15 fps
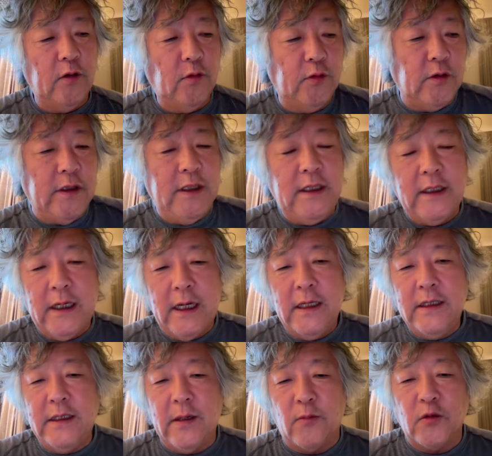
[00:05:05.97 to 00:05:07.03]
ういうこと言い
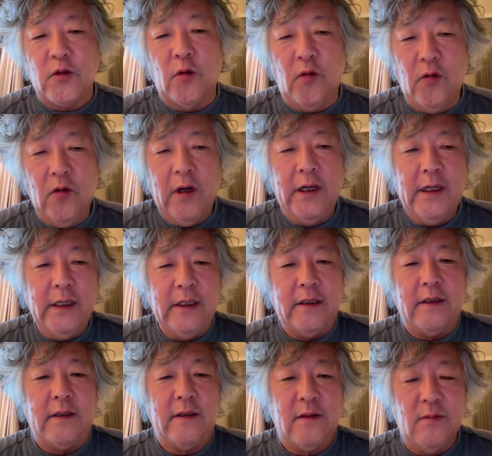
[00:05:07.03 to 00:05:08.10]
返してもしょうがない
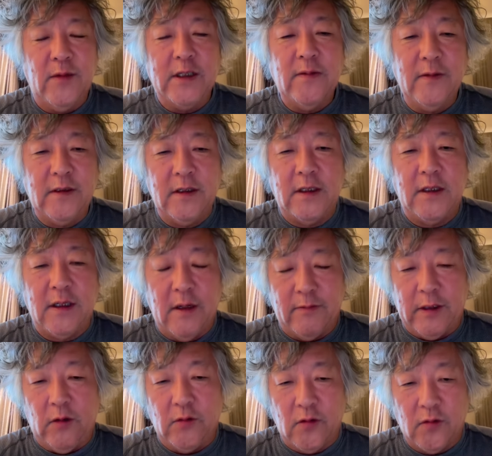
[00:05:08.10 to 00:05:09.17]
んですよますます火に
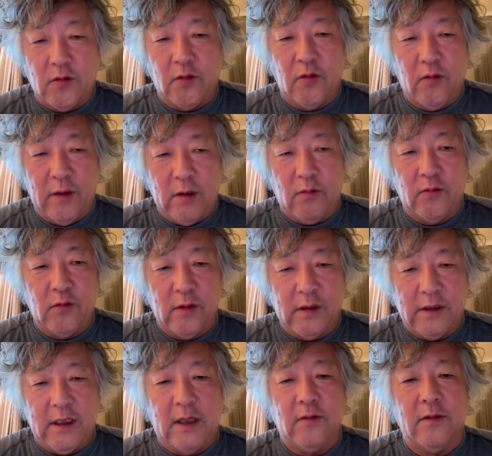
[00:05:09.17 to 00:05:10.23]
油を注ぐようなこと
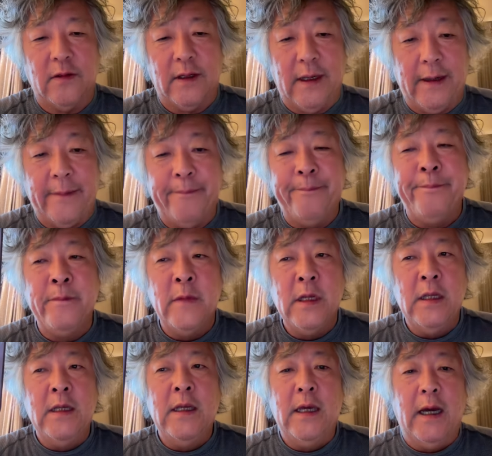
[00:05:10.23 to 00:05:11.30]
になるんで
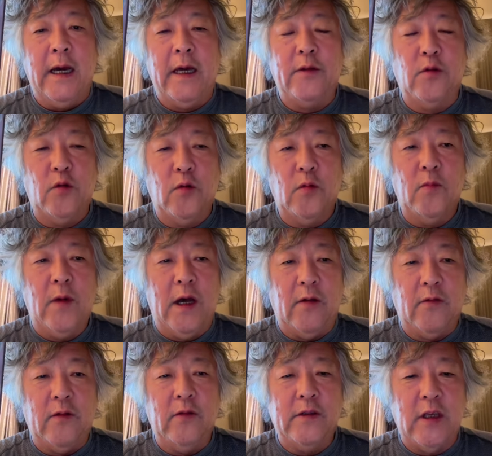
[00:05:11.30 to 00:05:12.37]
あのま
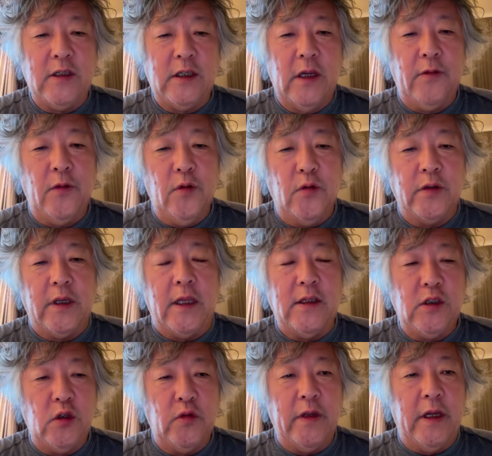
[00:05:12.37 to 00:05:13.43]
あ、拙者のように
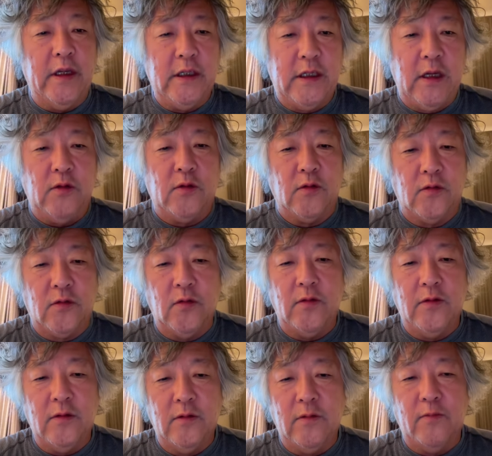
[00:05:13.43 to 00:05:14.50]
炎上慣れしていると、そ
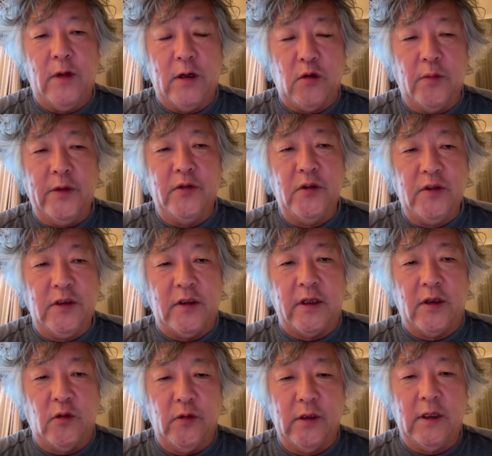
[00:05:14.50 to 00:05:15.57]
ういう、まあ、コメントについて
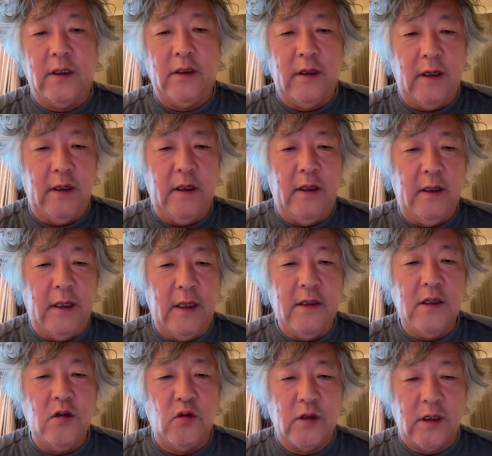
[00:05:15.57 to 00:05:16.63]
は基本的に
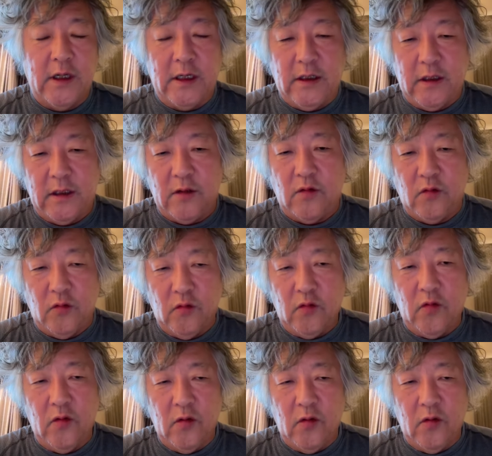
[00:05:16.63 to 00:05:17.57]
返事をしないっていう、